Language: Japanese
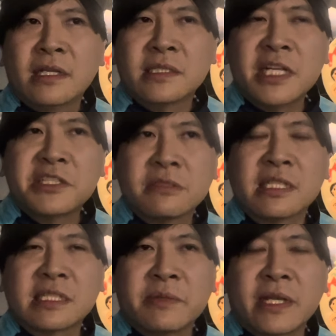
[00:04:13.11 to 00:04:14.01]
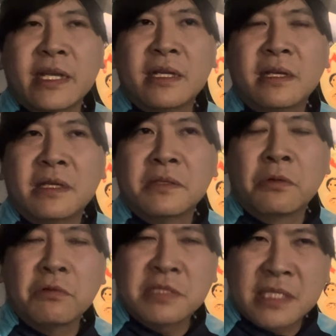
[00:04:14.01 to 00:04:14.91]
最終節まで、
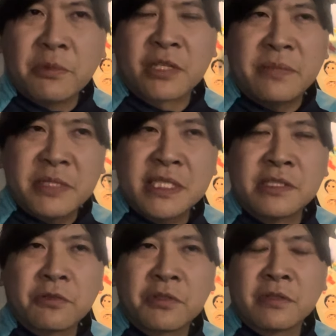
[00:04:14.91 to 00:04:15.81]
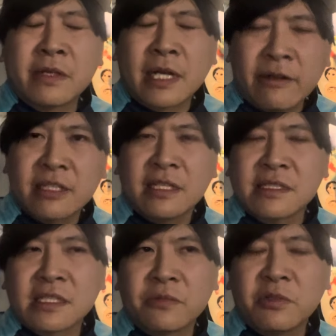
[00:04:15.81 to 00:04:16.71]
どうしても厳しい状況には変わりないんで
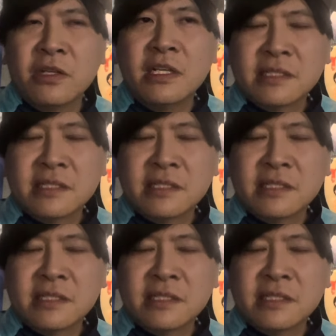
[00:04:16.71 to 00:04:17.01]
すけども、